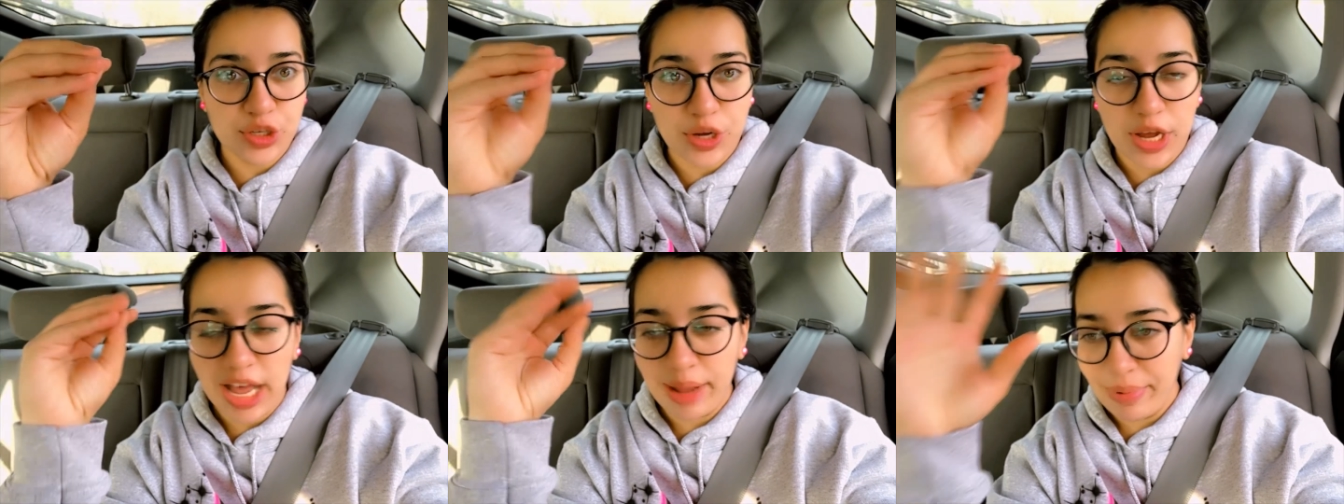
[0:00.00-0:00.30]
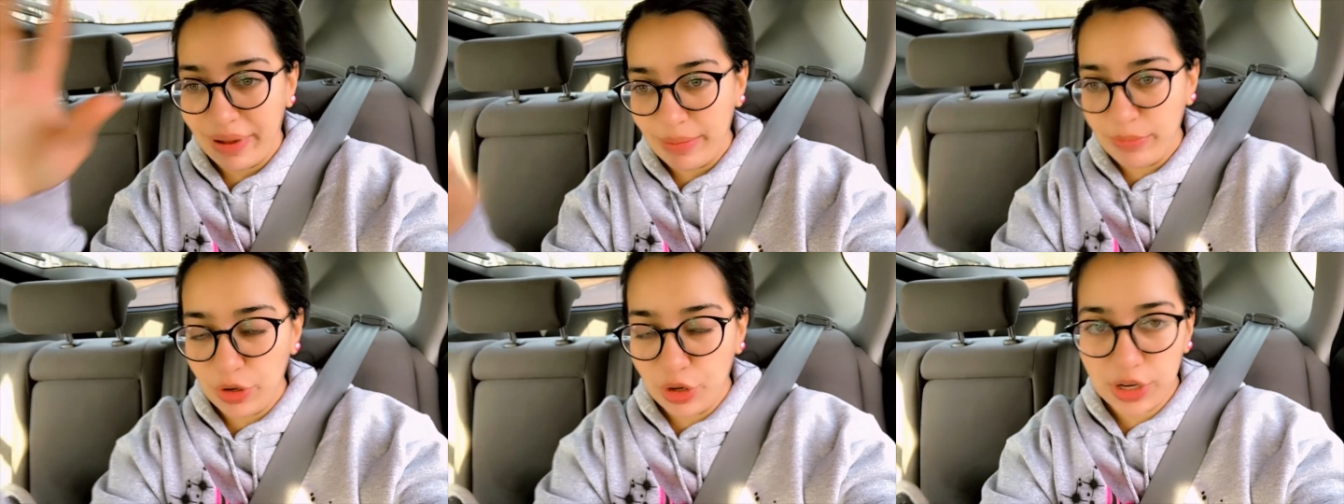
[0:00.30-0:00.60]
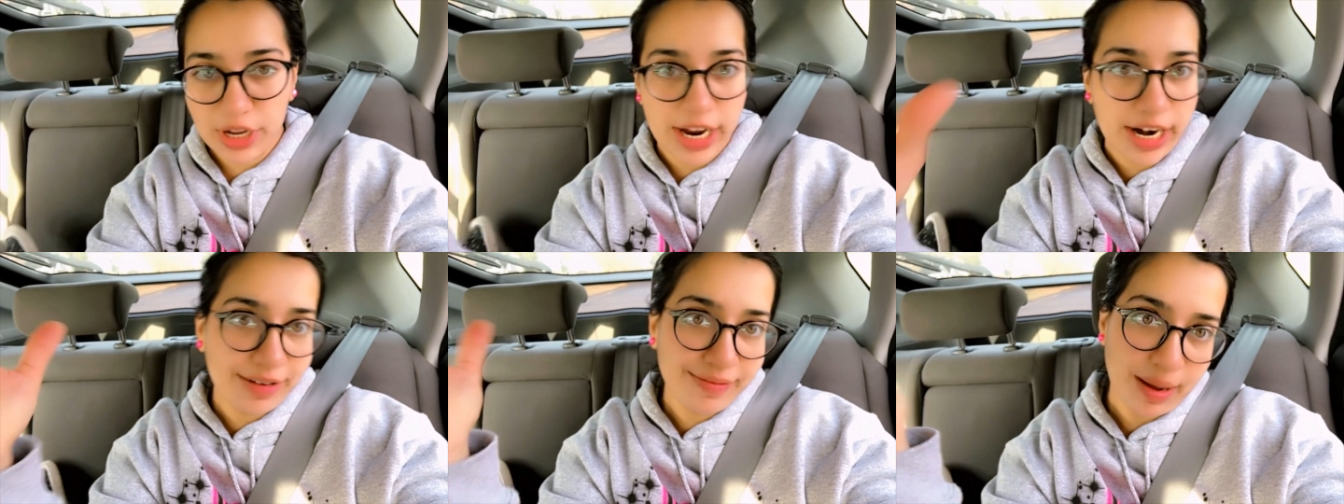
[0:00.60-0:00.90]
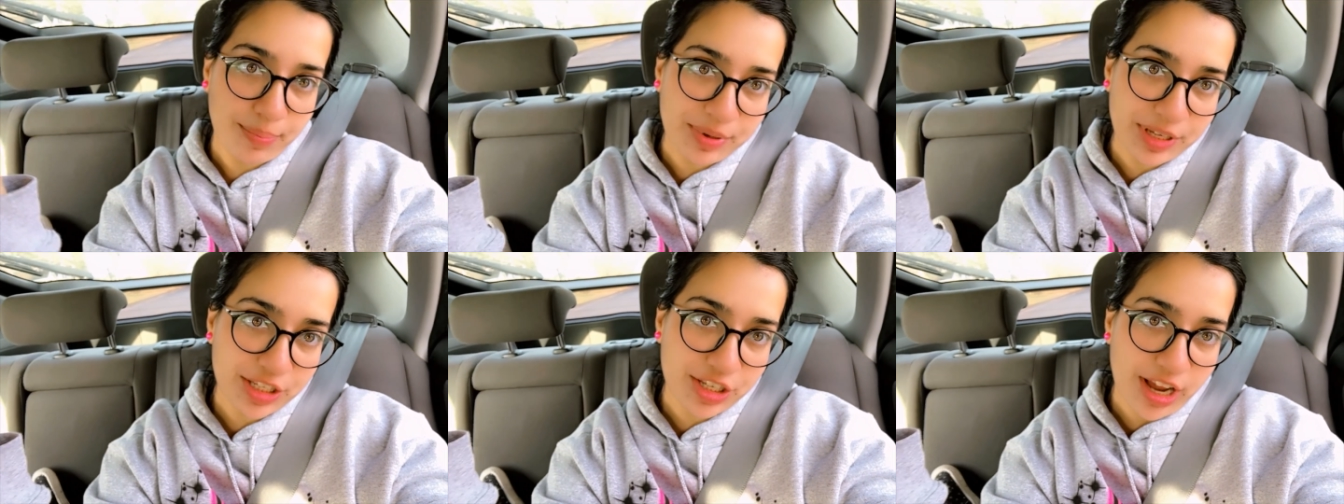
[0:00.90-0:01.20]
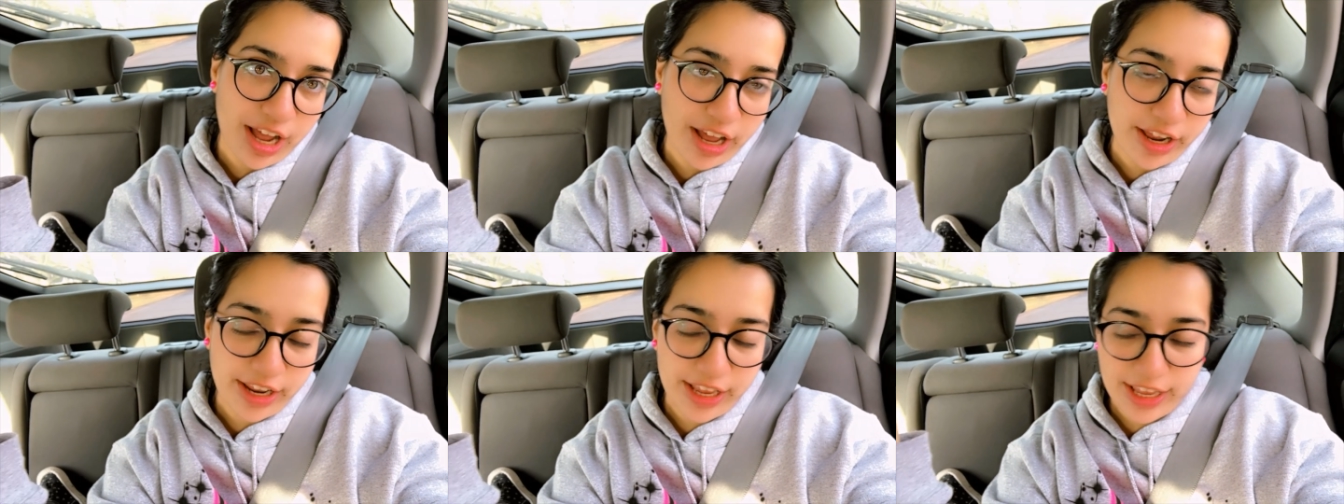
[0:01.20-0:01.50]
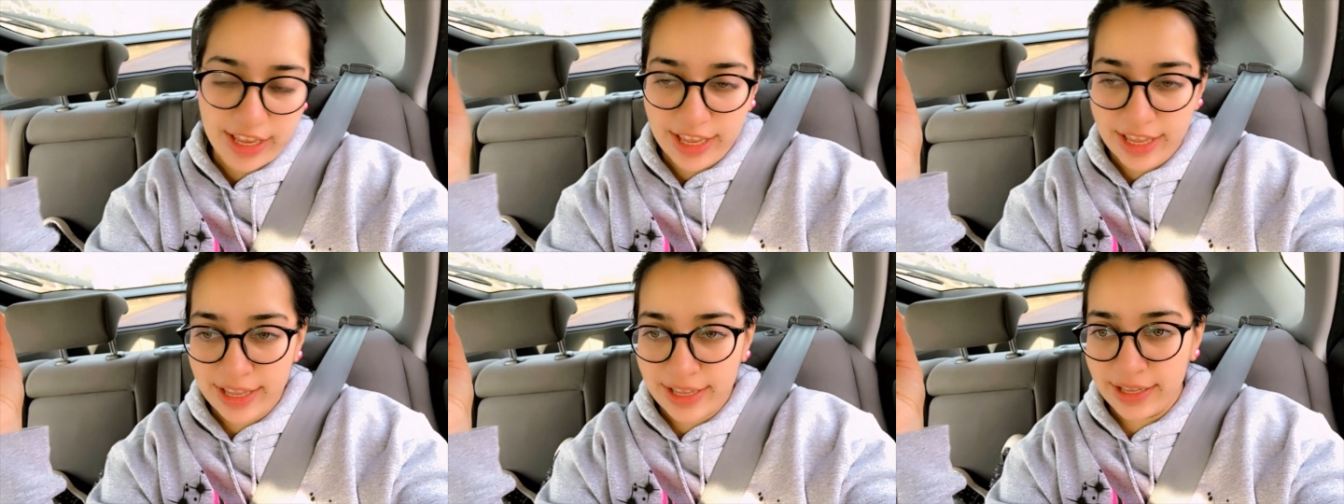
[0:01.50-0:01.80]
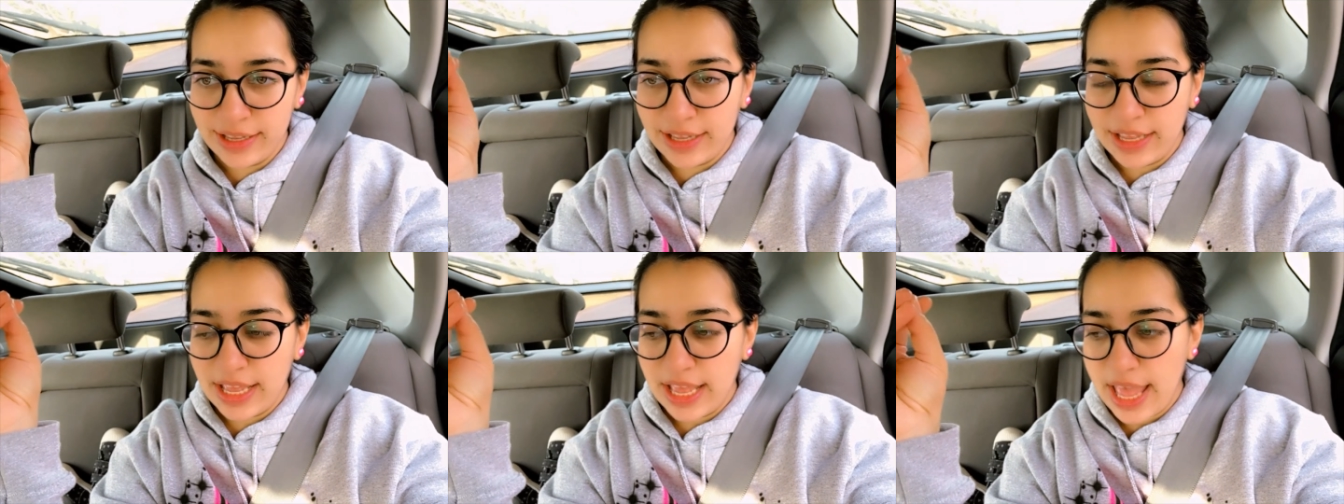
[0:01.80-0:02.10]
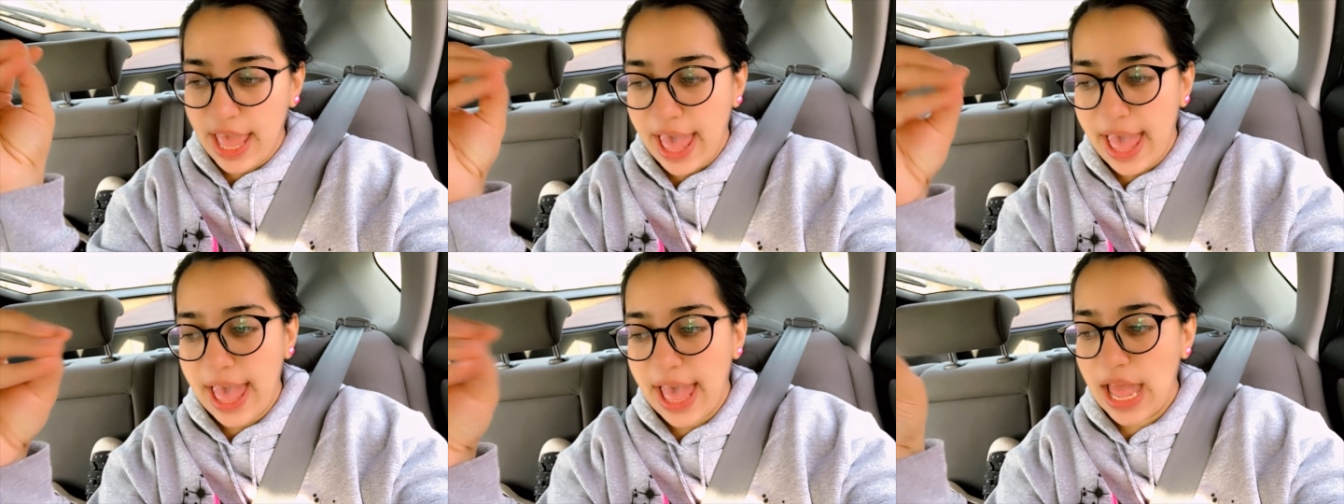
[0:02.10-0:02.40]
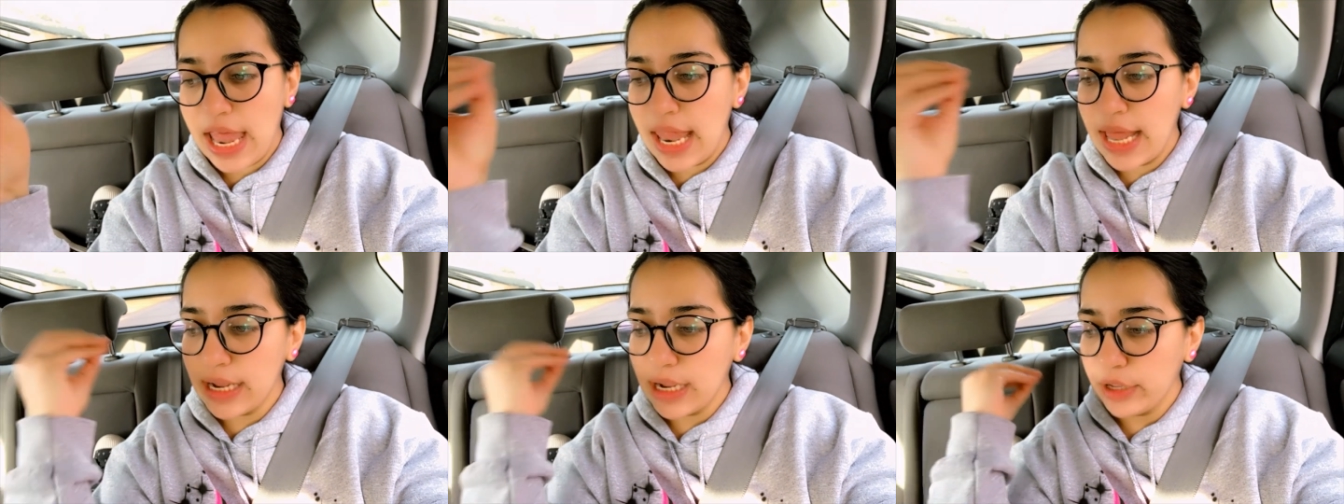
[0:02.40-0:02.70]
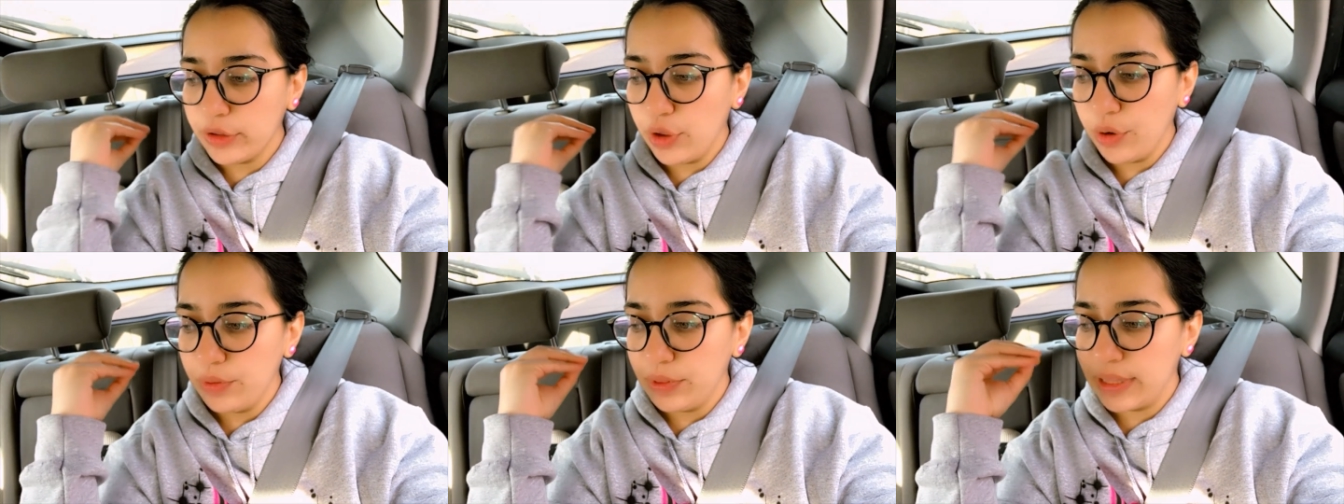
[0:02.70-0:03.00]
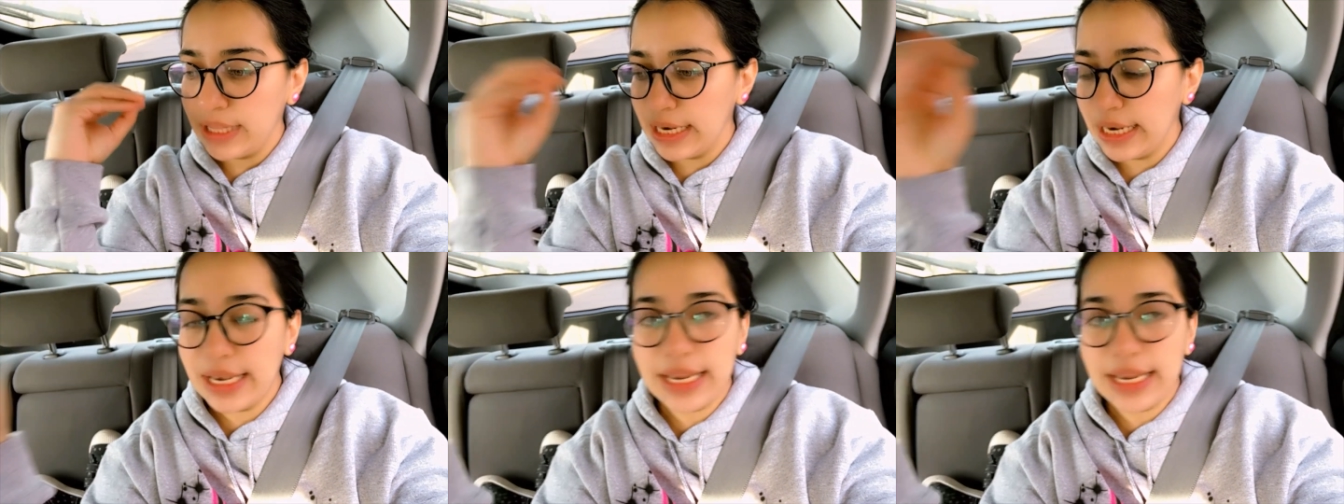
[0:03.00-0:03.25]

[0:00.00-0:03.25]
अब हम लोग घर वापस जा रहे हैं एना का तो दिल ही